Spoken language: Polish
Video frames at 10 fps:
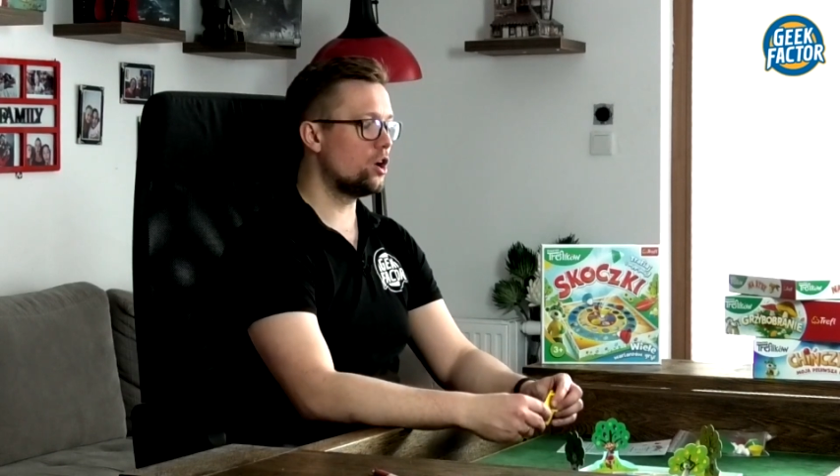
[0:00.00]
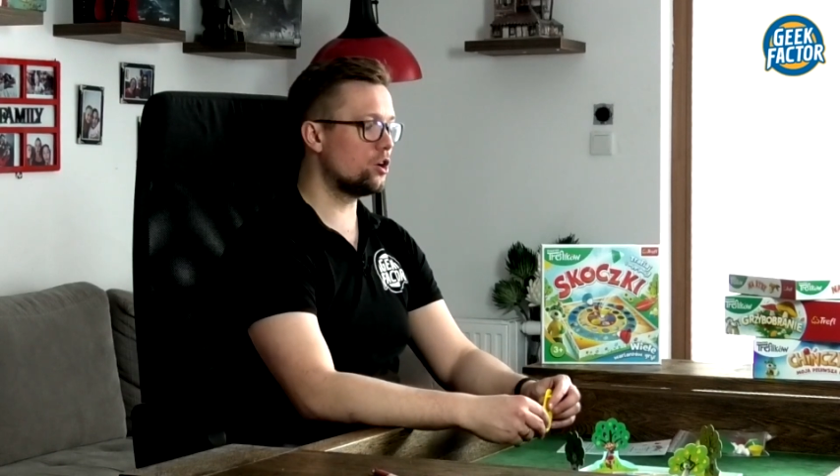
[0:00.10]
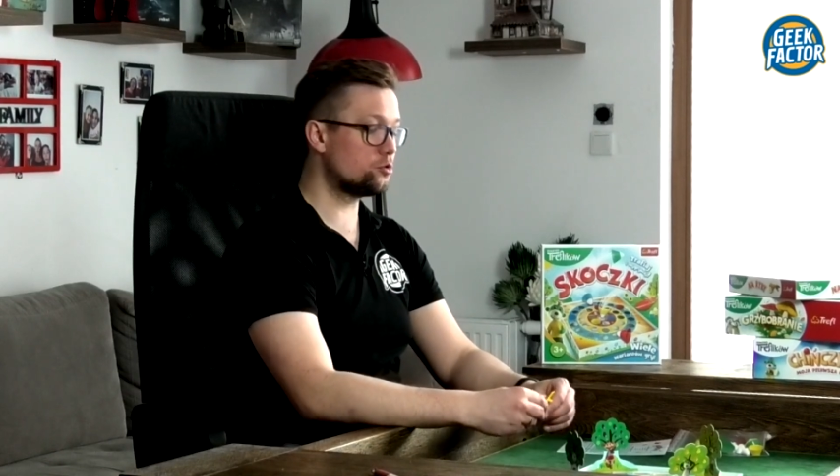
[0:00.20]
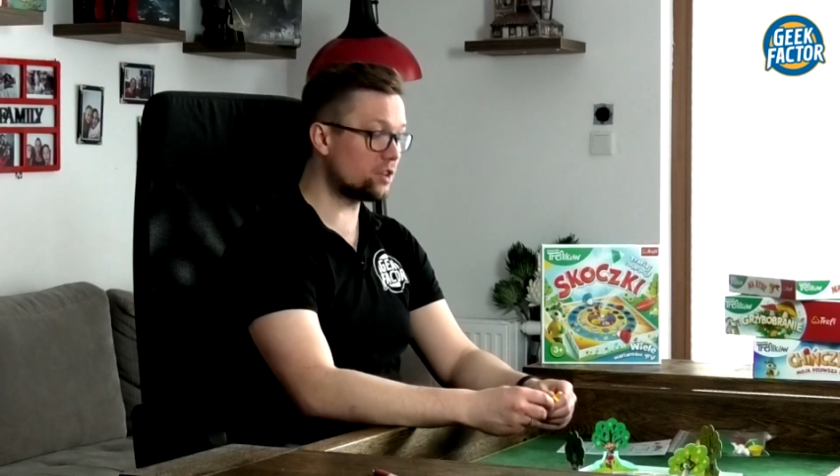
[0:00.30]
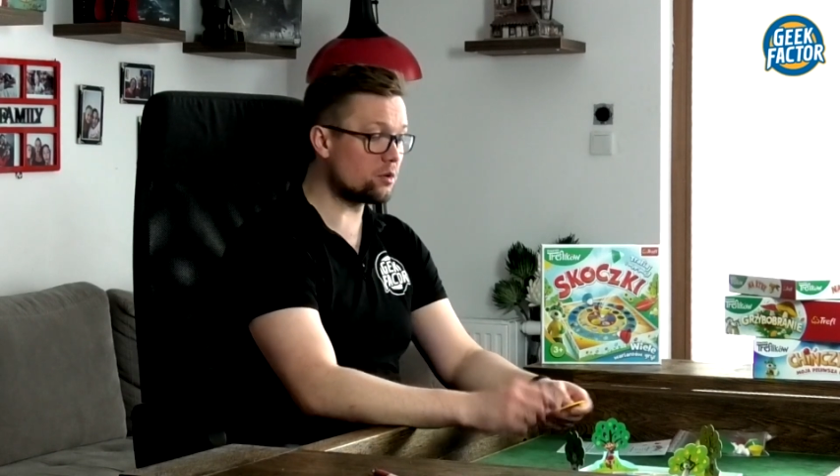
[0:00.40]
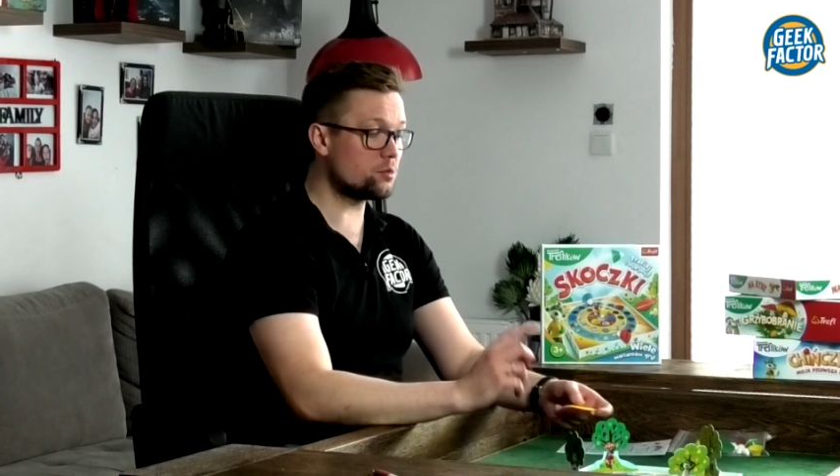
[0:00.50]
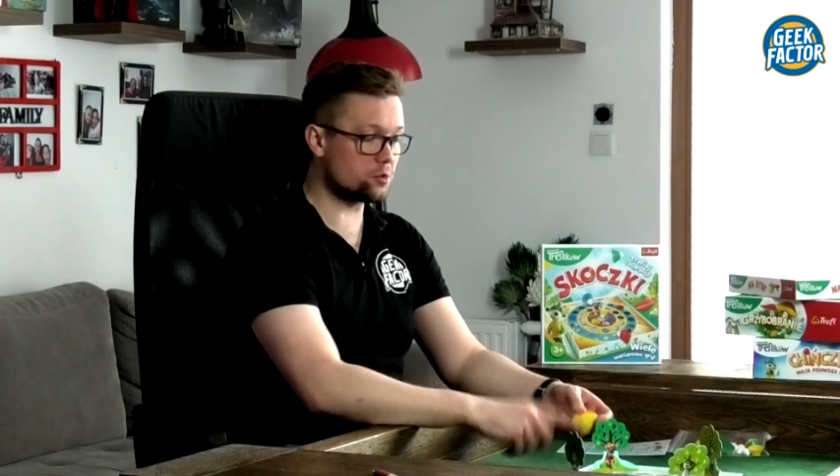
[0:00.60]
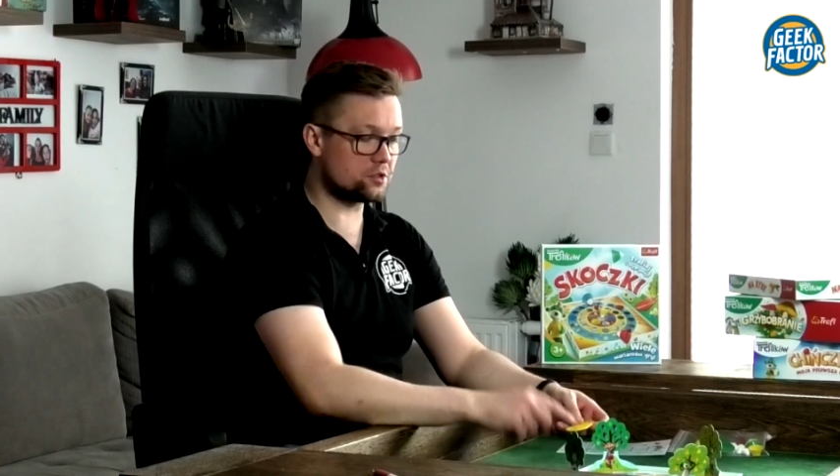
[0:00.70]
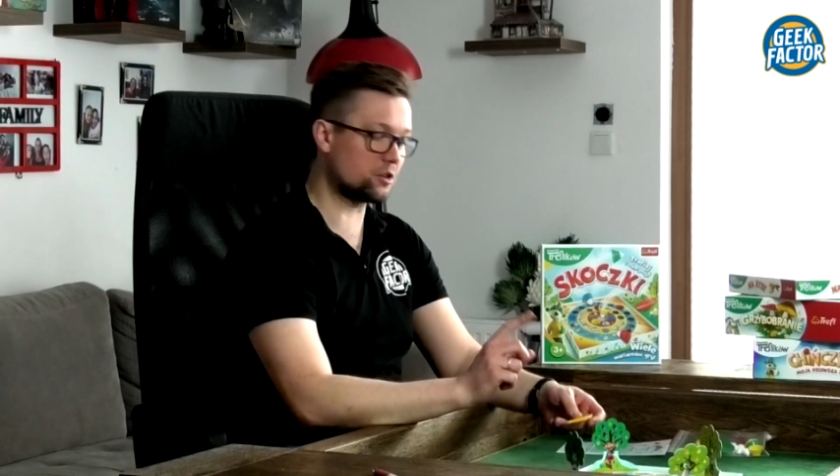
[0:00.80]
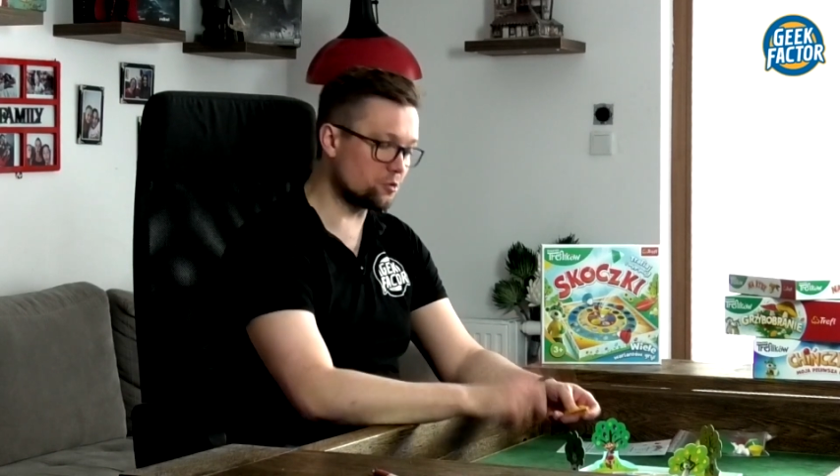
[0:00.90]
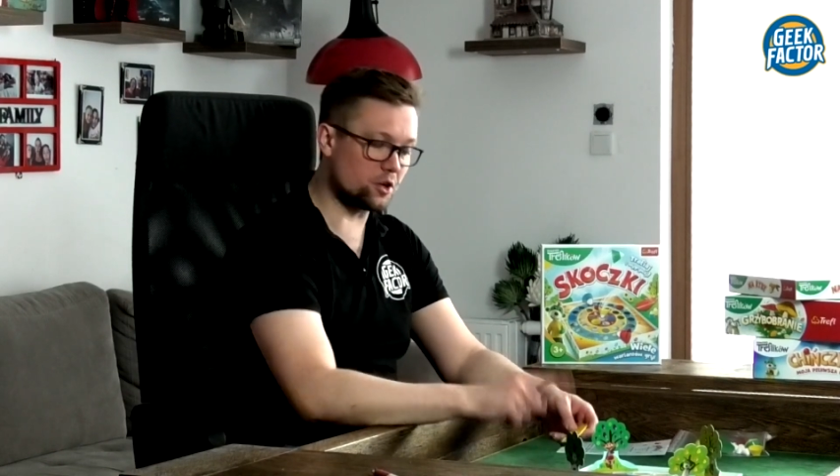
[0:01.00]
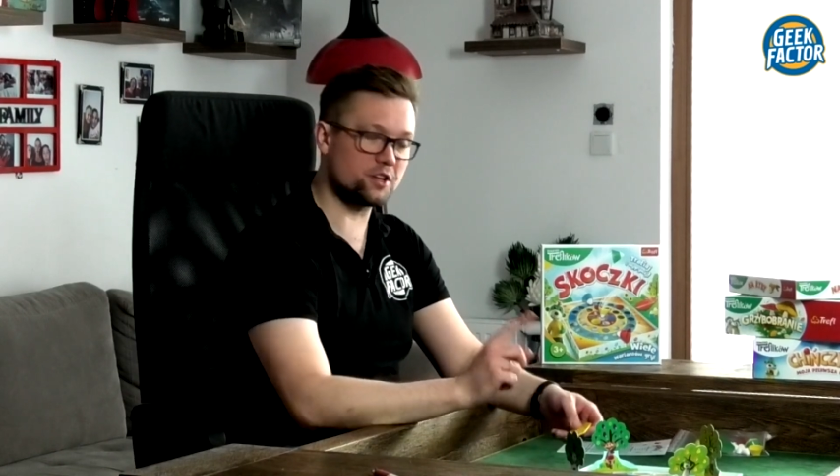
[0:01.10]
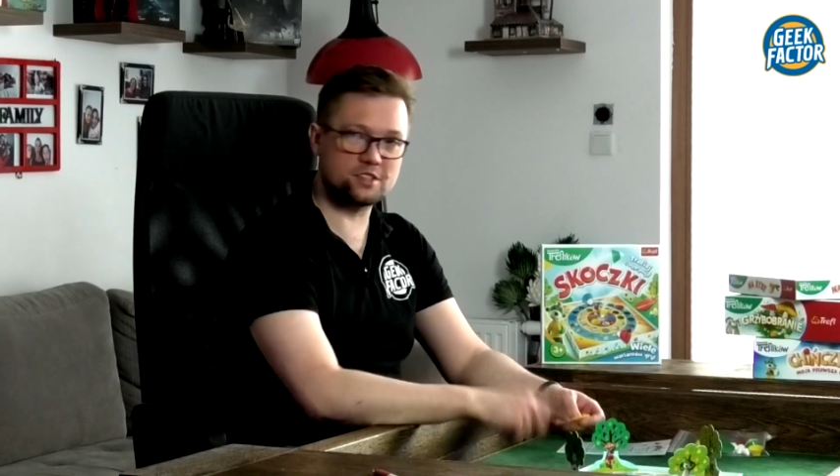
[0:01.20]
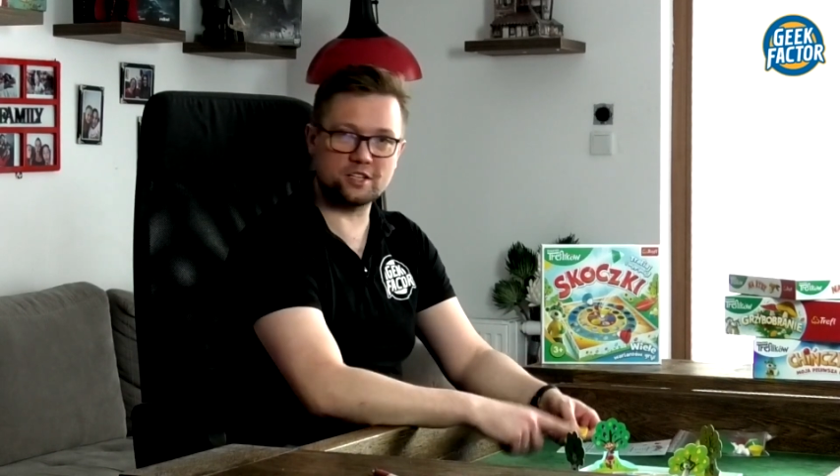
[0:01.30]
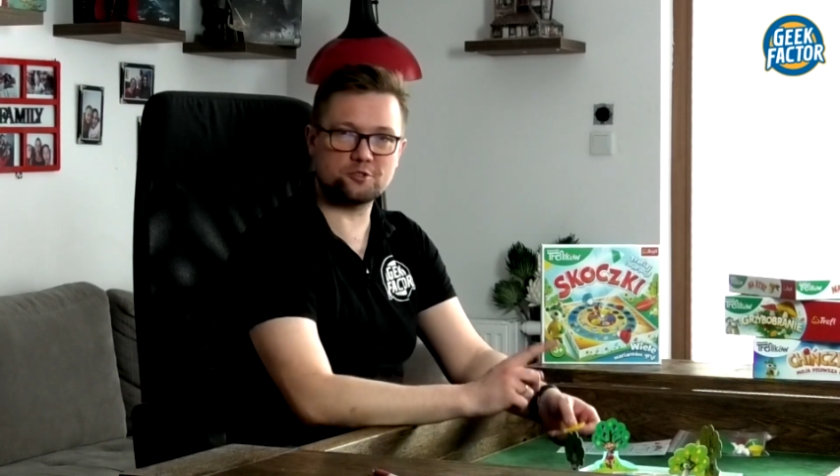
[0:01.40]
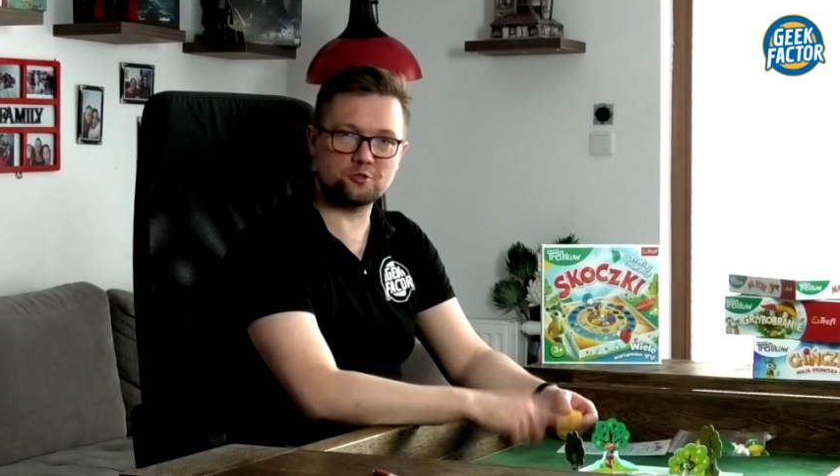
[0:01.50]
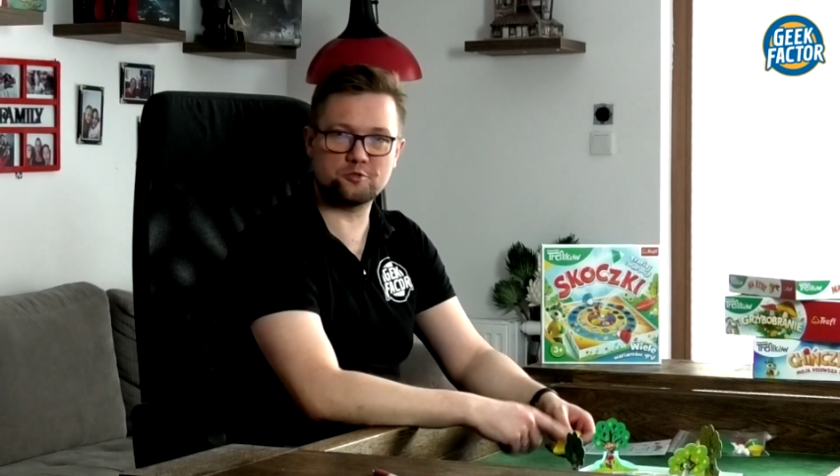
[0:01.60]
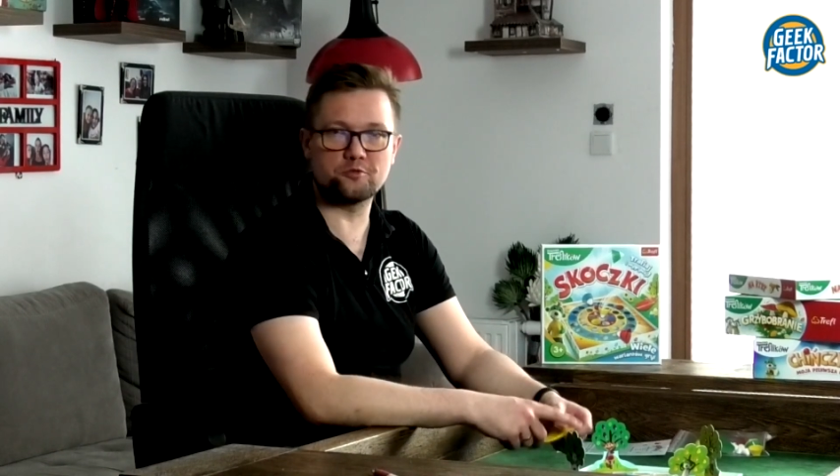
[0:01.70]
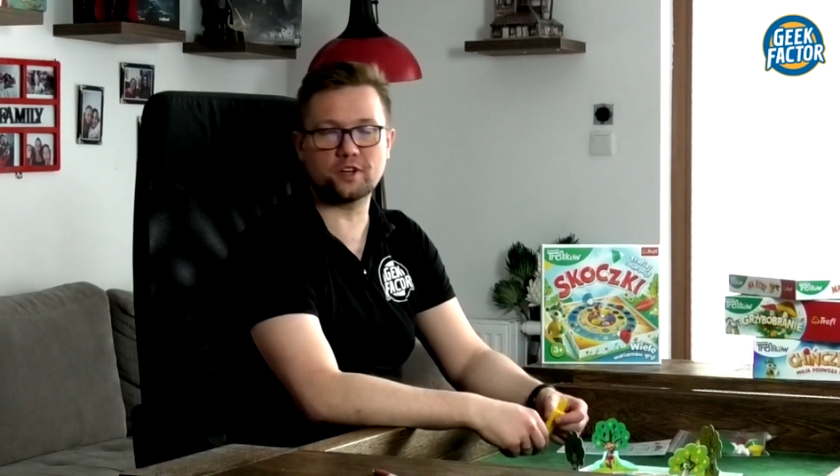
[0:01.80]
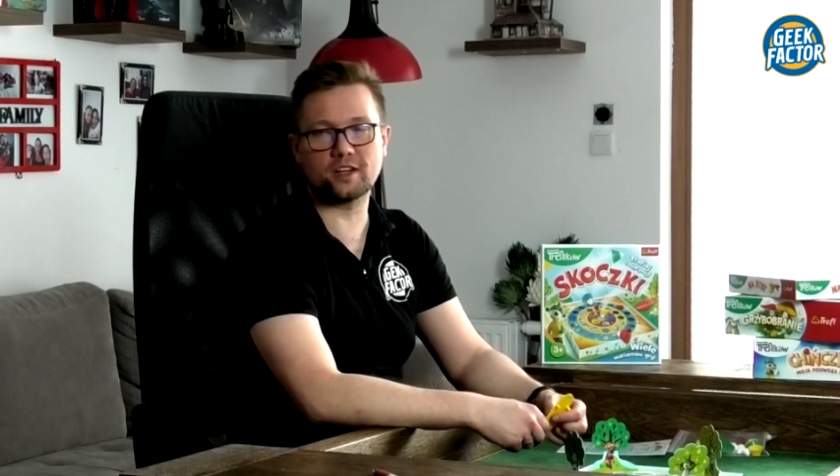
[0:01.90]
Yy, tutaj mam po prostu taką trochę
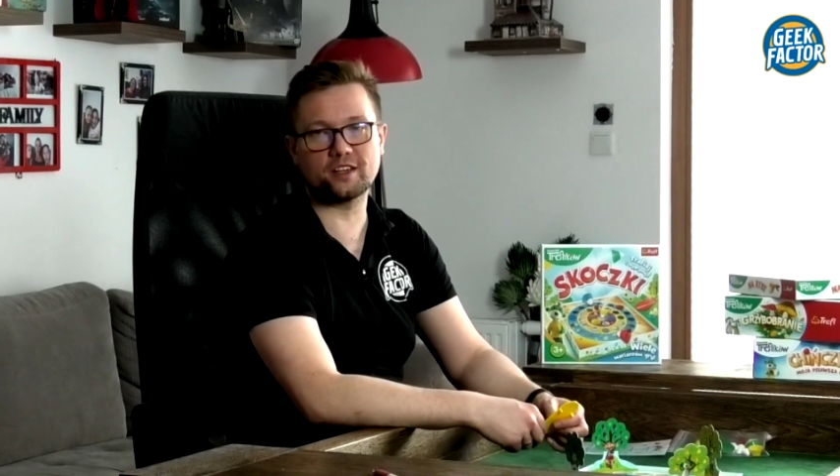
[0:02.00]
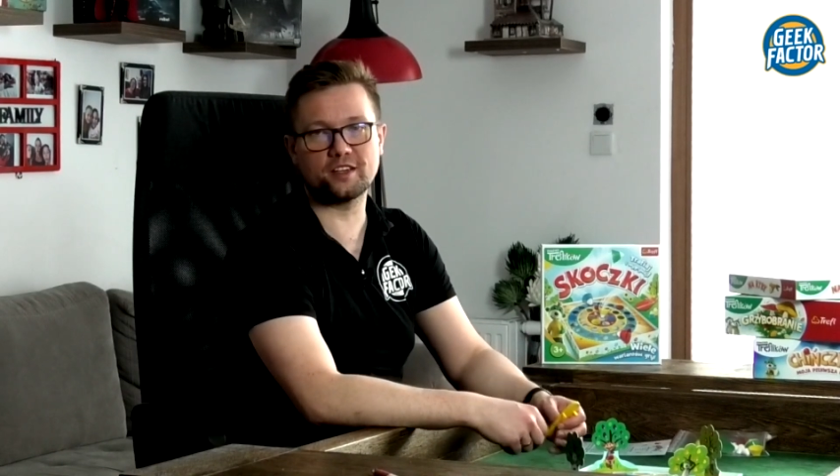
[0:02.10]
zręcznościówkę